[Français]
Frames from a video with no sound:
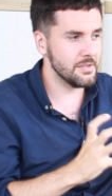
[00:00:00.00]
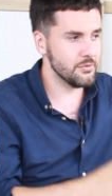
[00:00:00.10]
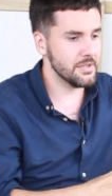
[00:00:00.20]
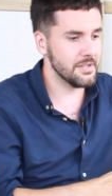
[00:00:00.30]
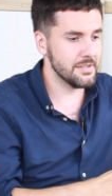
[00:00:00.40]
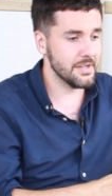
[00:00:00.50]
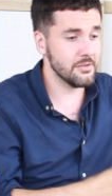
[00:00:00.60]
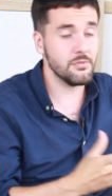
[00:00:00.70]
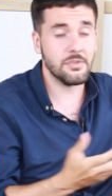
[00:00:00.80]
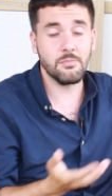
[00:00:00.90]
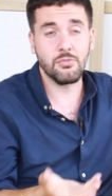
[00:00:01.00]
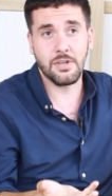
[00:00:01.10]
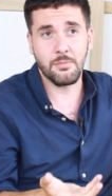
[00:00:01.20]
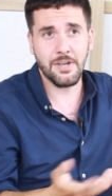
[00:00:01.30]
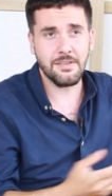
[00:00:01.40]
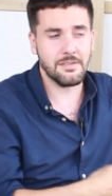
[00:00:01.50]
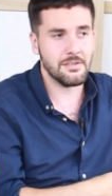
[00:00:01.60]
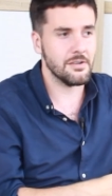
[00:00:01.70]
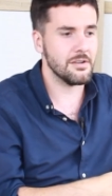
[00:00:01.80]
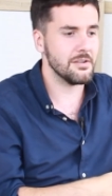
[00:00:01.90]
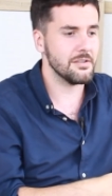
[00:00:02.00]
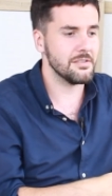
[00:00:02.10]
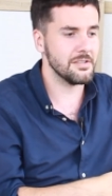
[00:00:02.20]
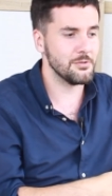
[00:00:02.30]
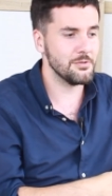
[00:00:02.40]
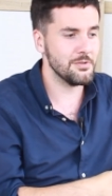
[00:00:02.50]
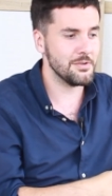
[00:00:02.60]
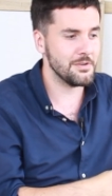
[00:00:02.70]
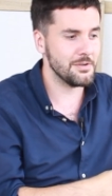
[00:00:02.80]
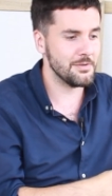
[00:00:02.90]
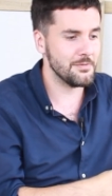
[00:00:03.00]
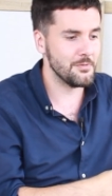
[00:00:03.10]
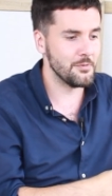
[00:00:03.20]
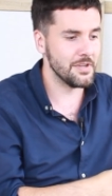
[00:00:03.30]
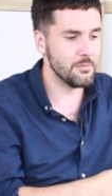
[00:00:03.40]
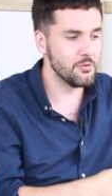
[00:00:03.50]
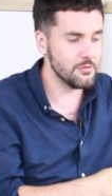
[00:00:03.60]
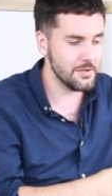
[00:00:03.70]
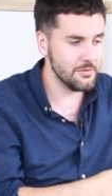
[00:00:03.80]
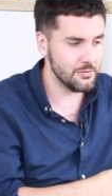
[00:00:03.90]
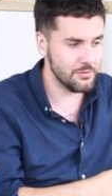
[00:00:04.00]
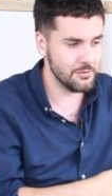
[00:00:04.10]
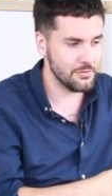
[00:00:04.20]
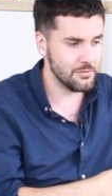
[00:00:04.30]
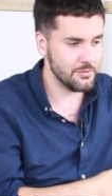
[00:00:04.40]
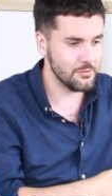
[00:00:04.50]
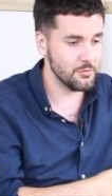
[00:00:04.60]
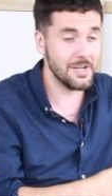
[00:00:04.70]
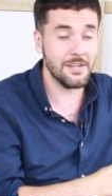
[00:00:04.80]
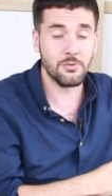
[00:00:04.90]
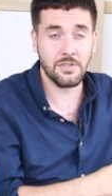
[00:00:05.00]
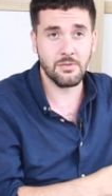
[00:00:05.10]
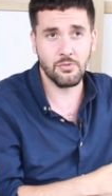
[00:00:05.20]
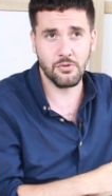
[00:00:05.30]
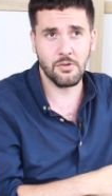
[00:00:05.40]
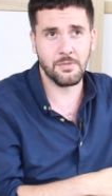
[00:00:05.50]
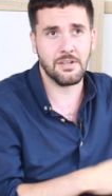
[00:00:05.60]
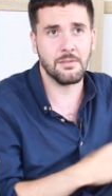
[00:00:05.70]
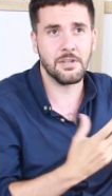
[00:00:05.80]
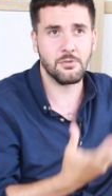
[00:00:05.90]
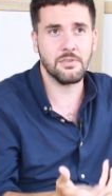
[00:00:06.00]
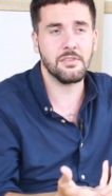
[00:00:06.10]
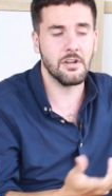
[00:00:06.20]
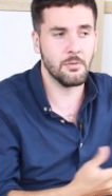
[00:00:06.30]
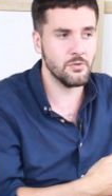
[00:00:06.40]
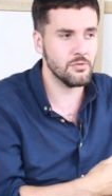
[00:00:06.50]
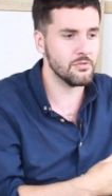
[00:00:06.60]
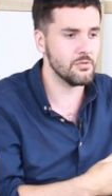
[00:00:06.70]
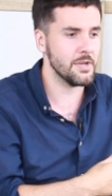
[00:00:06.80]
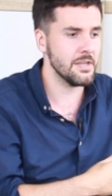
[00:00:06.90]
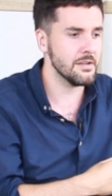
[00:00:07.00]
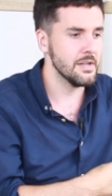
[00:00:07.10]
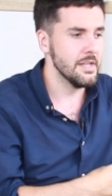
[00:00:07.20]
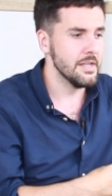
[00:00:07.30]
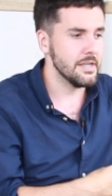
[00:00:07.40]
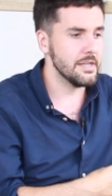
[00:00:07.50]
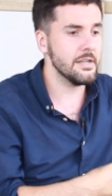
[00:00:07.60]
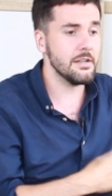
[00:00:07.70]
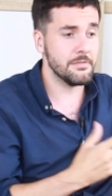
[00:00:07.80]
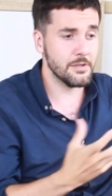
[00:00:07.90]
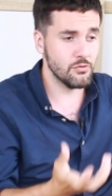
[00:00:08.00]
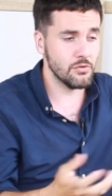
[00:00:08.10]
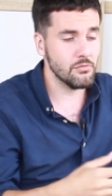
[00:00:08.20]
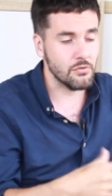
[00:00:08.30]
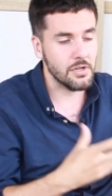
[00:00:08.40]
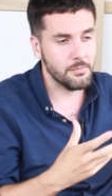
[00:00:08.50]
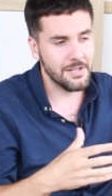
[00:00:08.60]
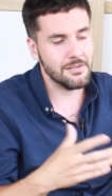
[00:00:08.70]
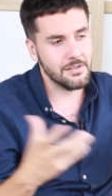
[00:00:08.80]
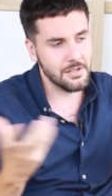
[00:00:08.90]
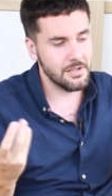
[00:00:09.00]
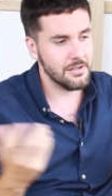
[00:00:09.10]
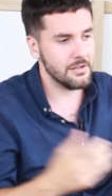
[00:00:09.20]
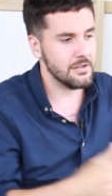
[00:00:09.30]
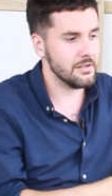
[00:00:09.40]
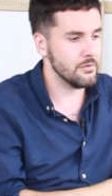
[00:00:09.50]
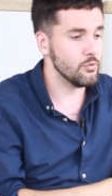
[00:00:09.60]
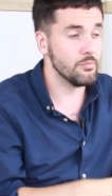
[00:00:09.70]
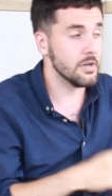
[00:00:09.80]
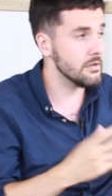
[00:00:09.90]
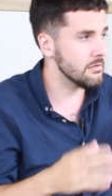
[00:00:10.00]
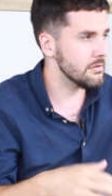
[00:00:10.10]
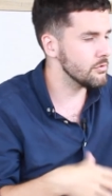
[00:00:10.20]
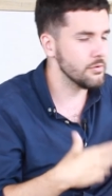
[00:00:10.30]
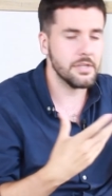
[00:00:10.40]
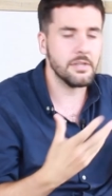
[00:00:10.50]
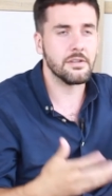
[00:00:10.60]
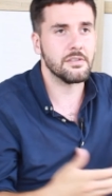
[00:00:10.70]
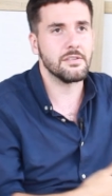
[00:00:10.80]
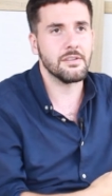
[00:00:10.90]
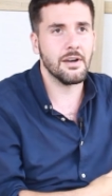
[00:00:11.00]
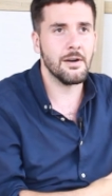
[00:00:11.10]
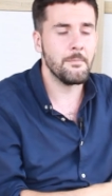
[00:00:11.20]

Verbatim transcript: qui peut être intéressant aussi pour les pâtes, euh, c'est que euh, on a besoin de, mélatonine pour dormir. La mélatonine, c'est l'hormone du sommeil, et les féculents, donc les pâtes et le pain, euh, le riz, etc.,